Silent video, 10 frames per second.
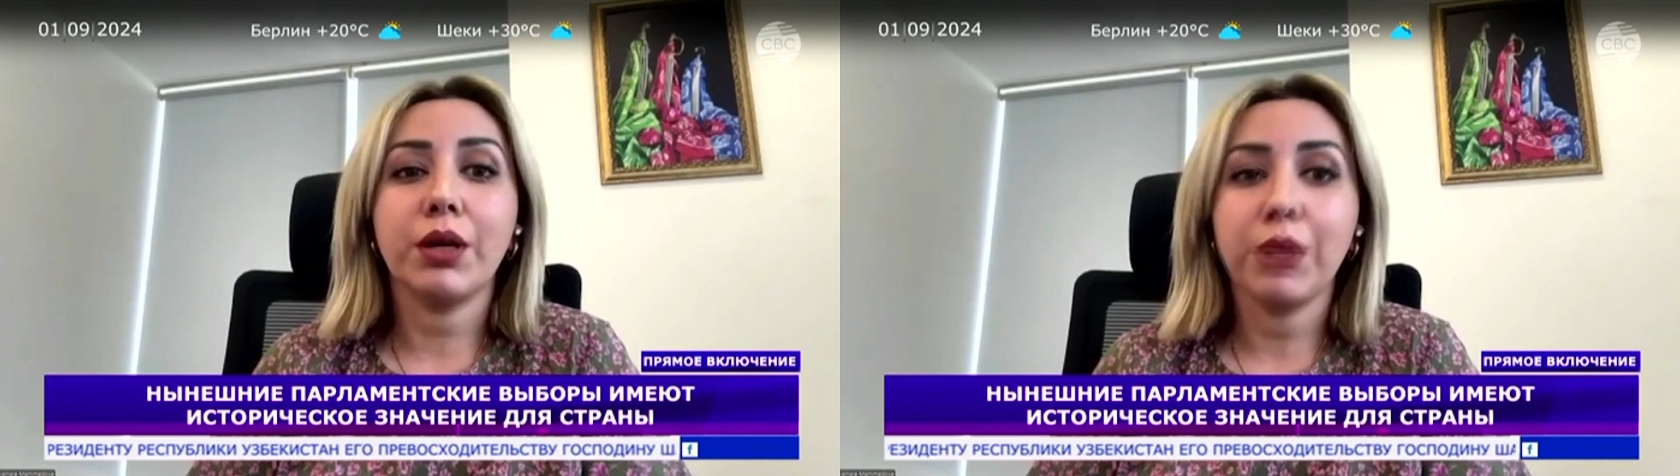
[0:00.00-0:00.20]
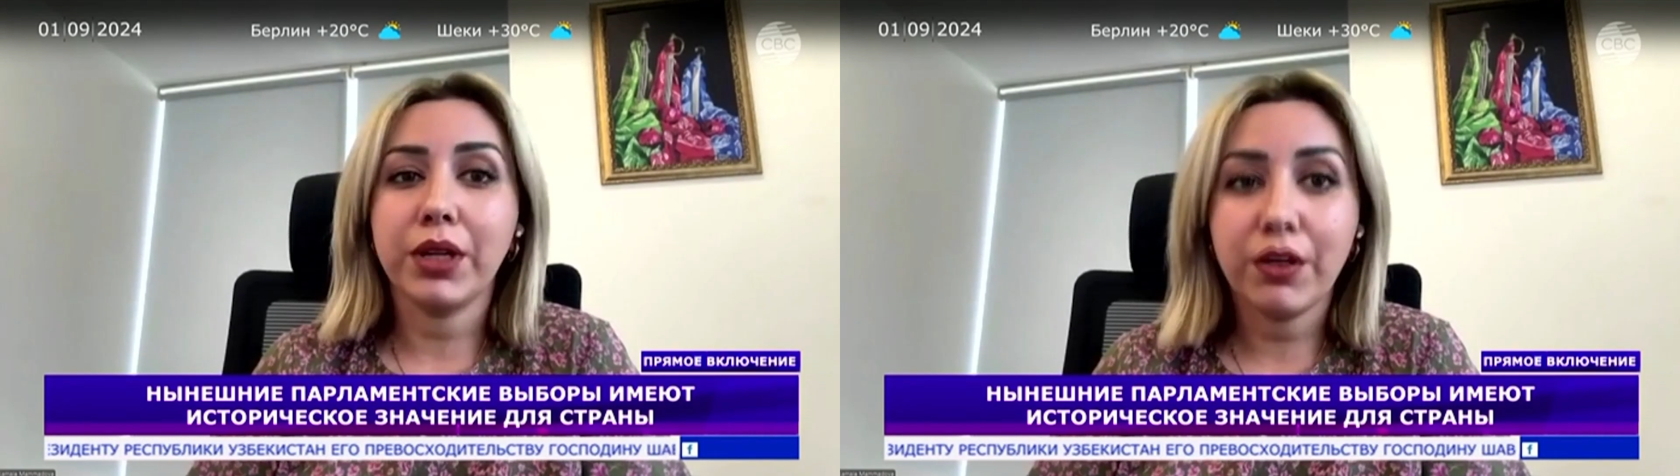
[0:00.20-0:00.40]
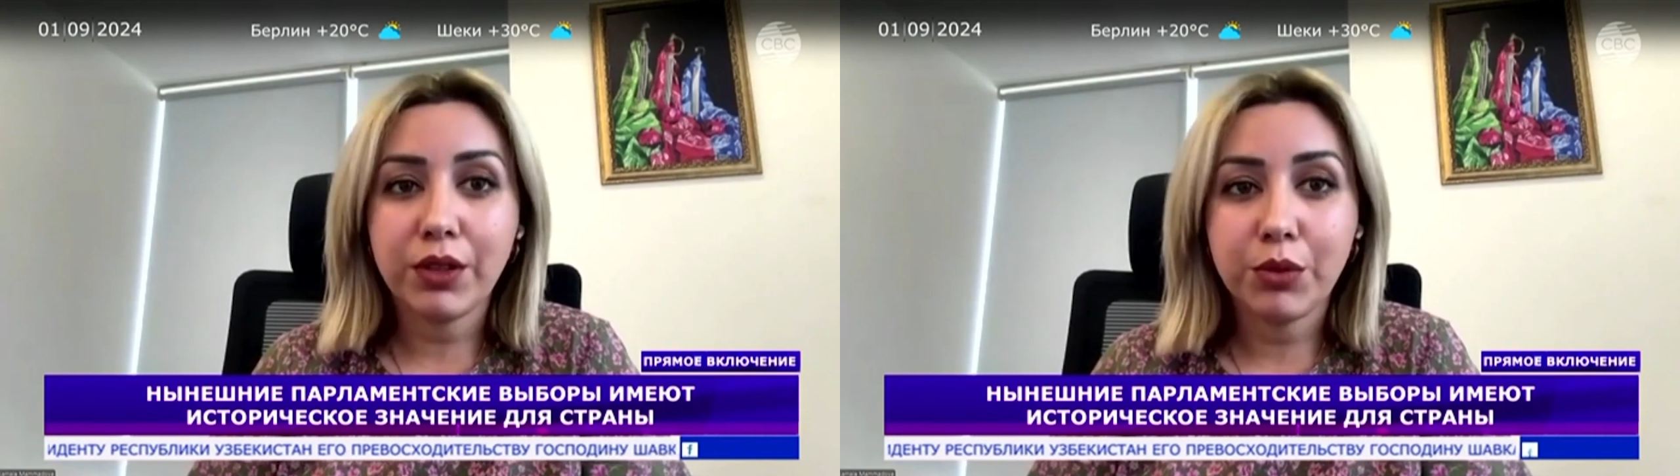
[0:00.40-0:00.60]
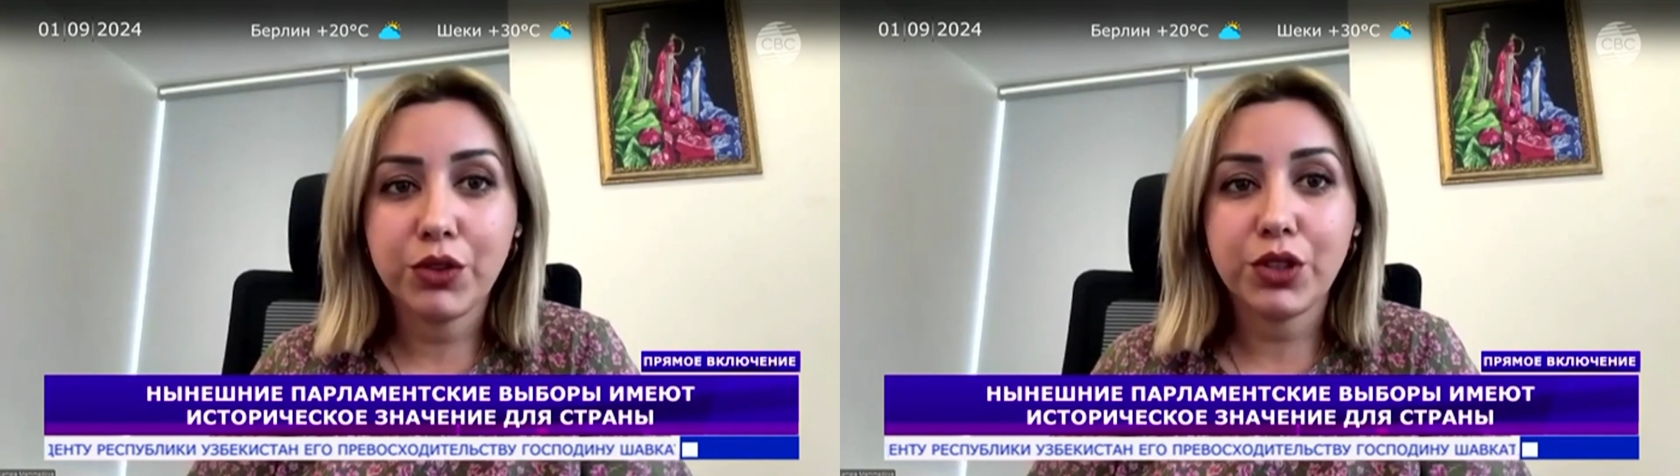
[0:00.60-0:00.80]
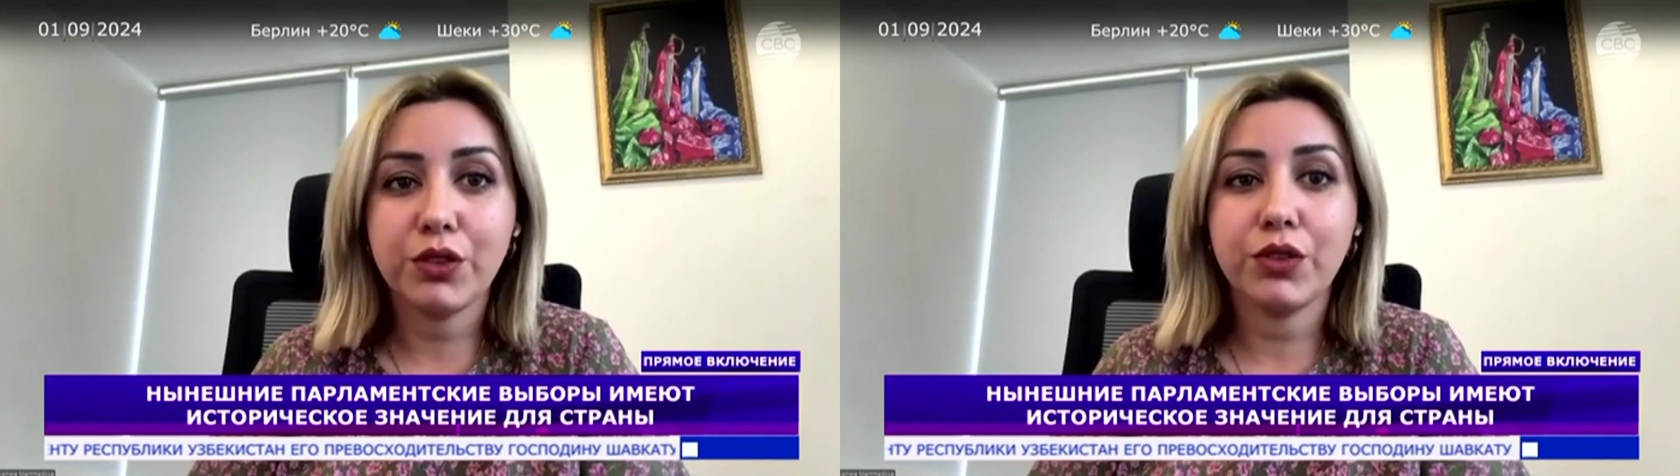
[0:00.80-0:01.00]
самое главное,
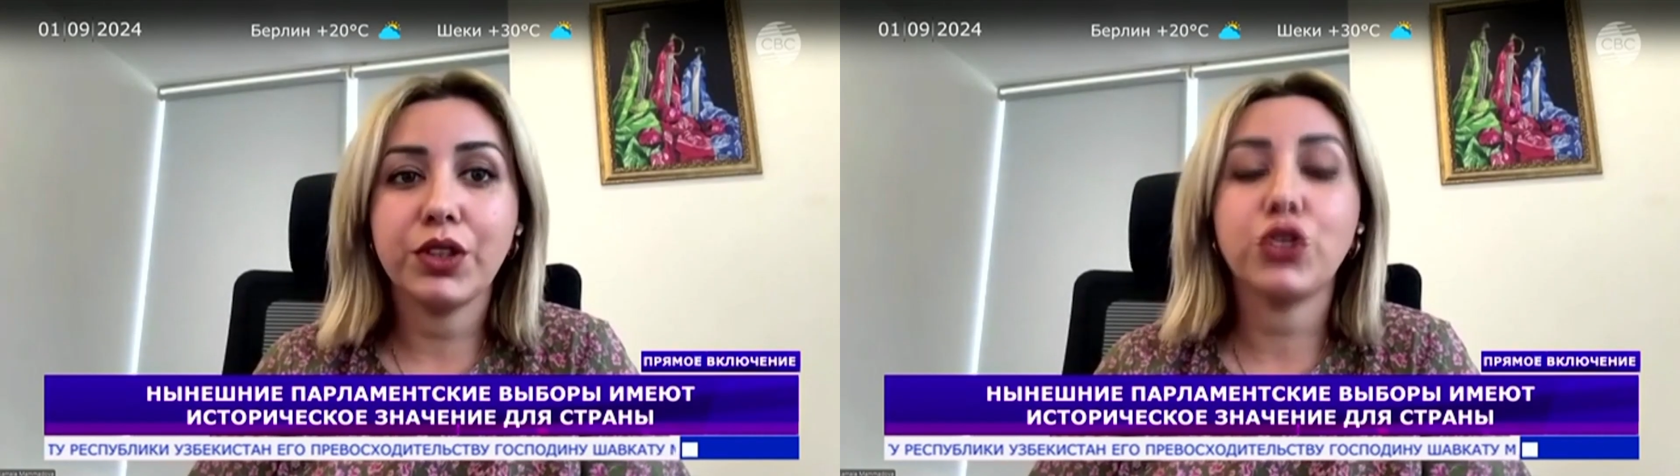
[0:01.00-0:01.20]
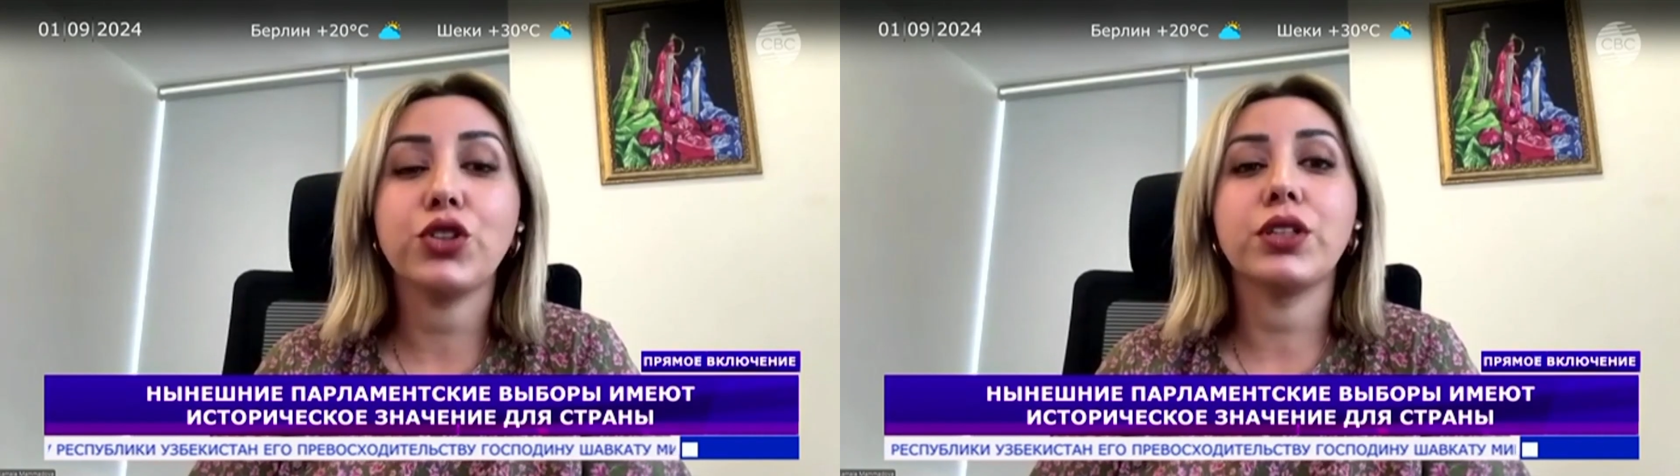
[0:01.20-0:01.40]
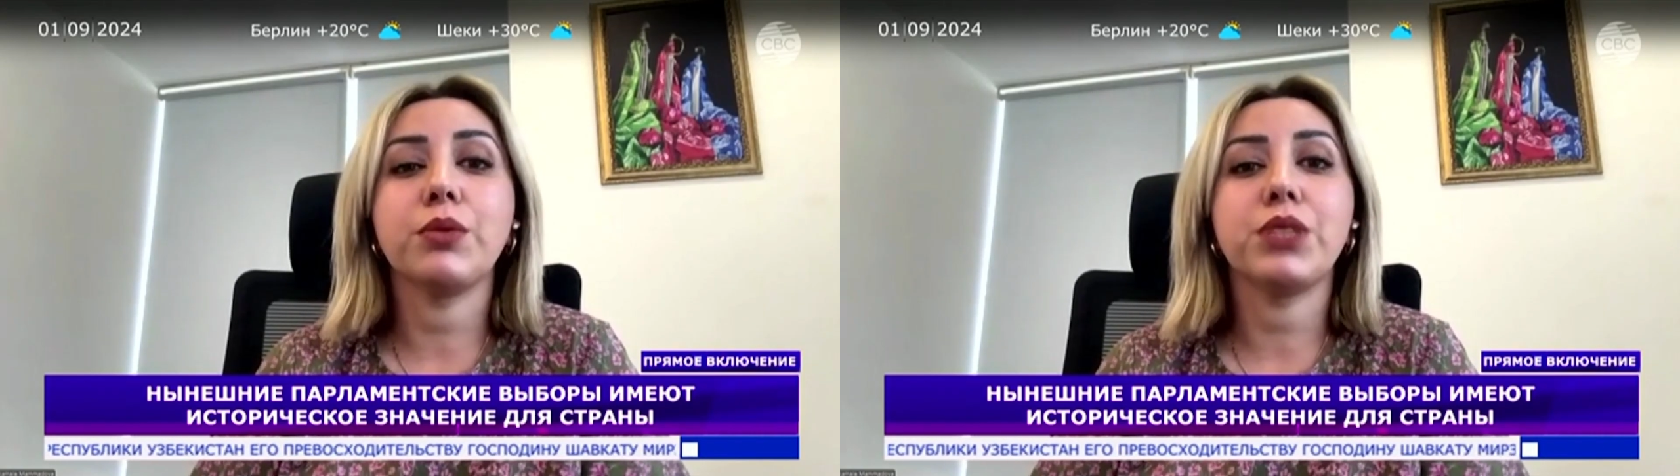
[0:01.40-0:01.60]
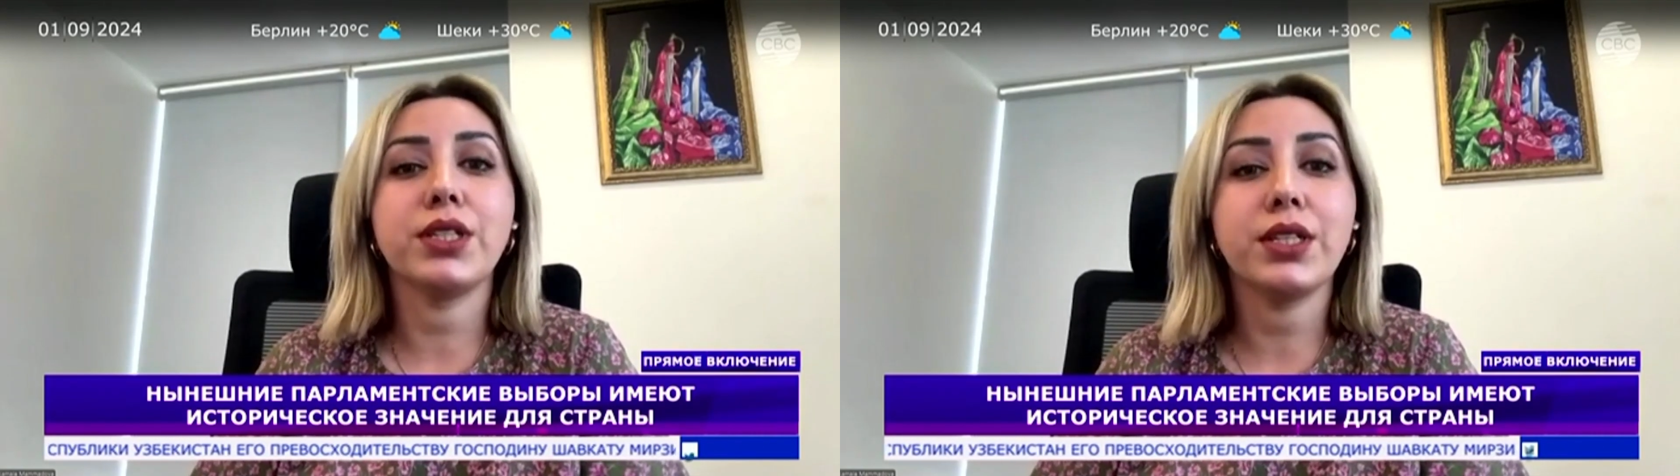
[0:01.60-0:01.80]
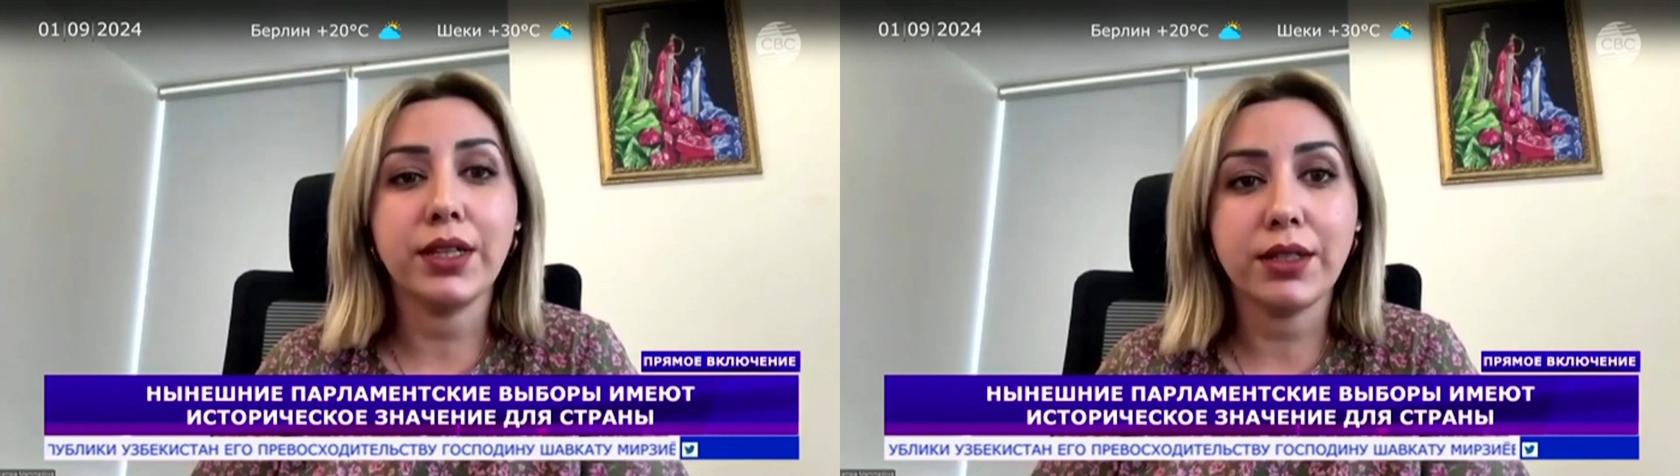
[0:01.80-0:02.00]
бывшие вымершие
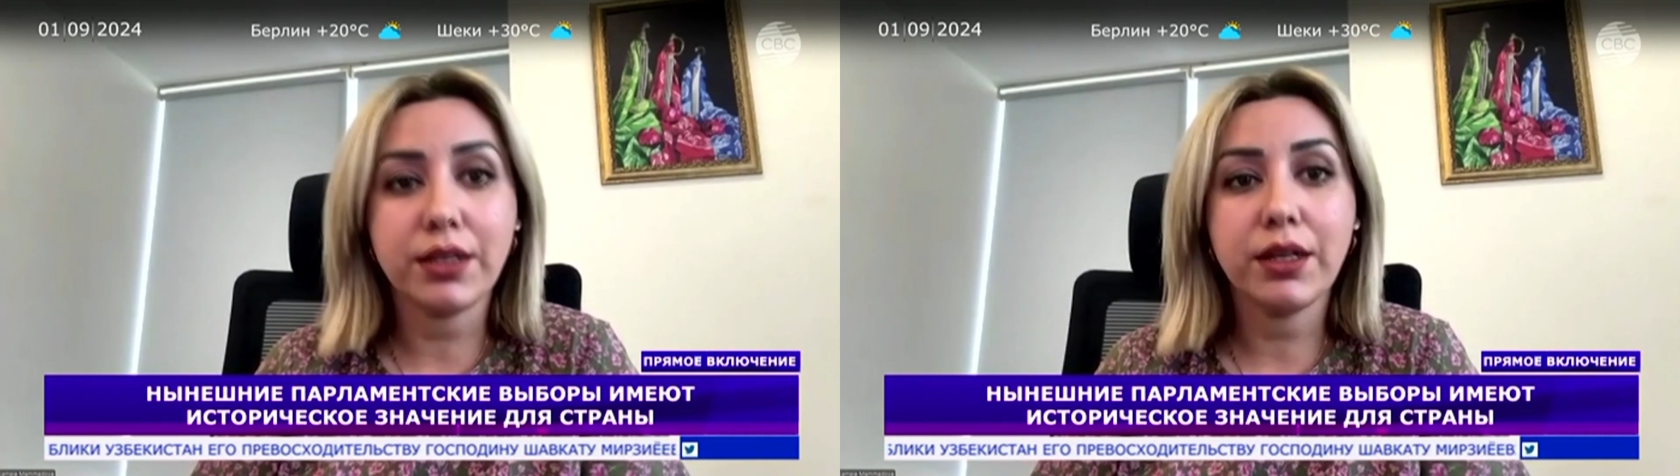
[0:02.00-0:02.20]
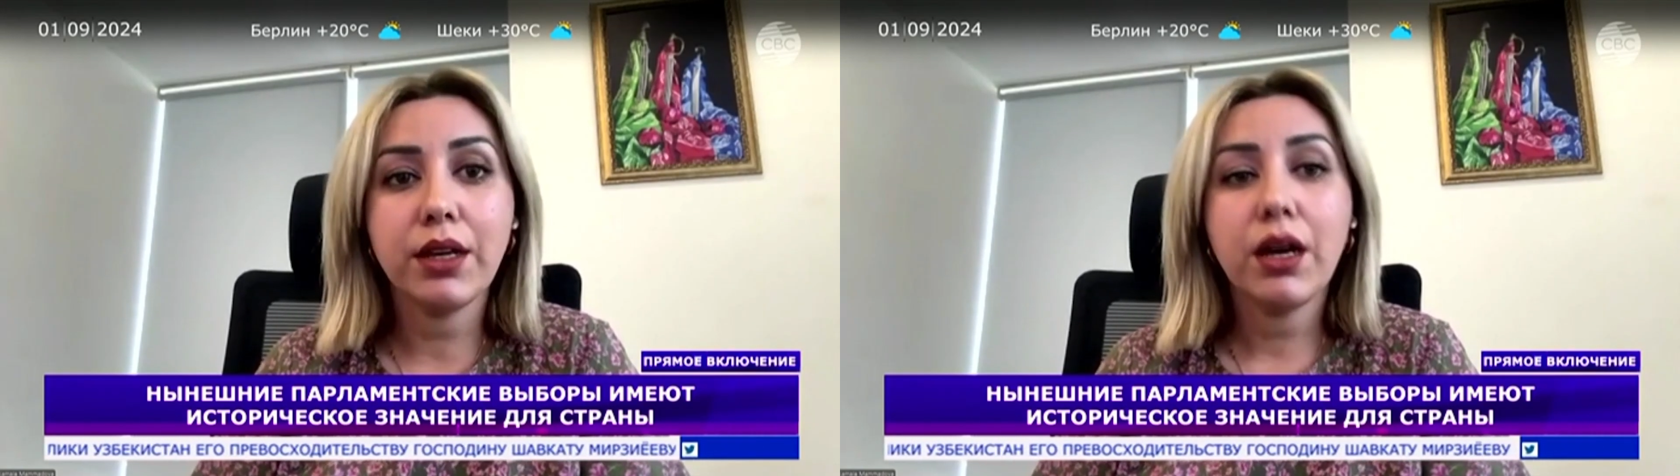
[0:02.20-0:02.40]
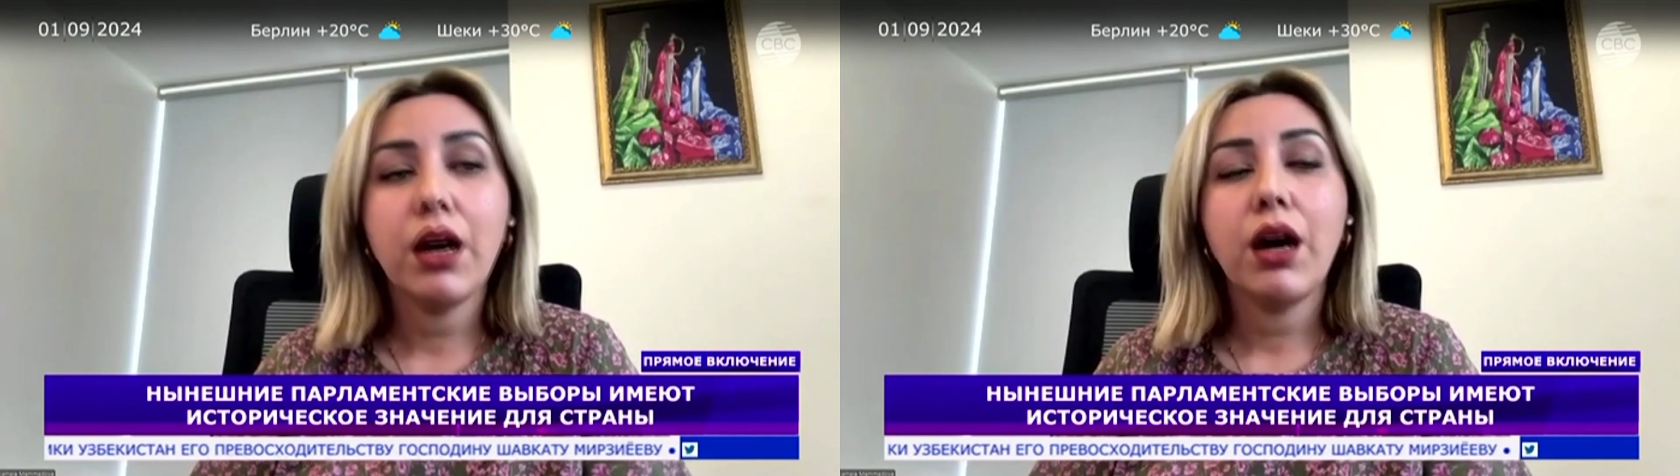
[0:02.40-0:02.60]
переселенцы,